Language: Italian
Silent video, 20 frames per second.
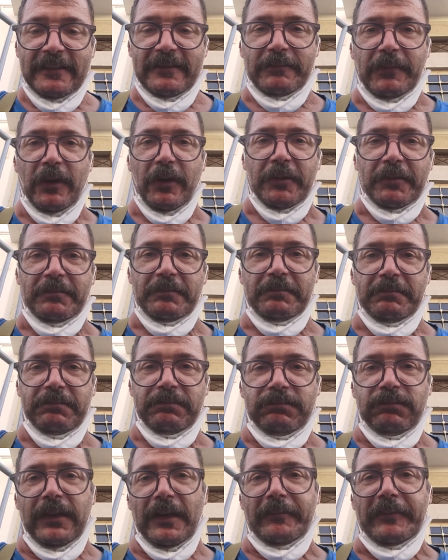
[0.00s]
Boh,
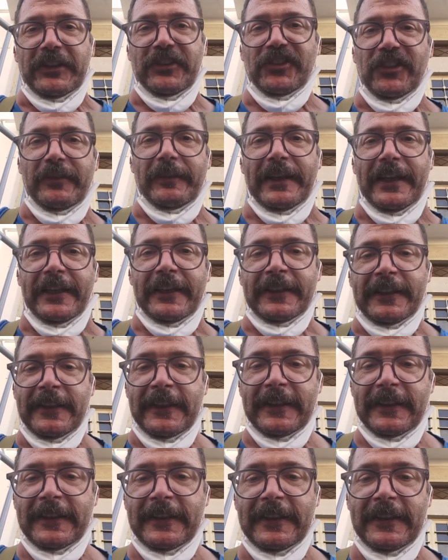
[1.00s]
amici miei,
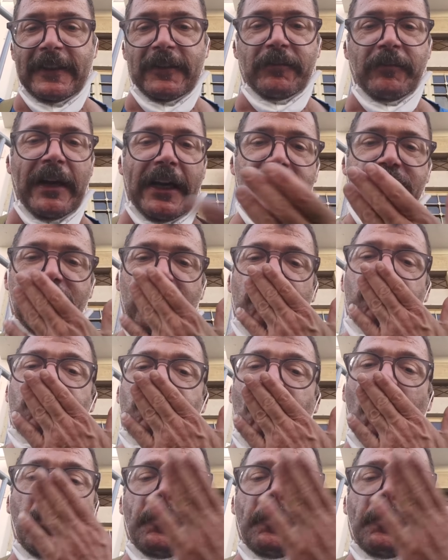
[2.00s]
un bacio.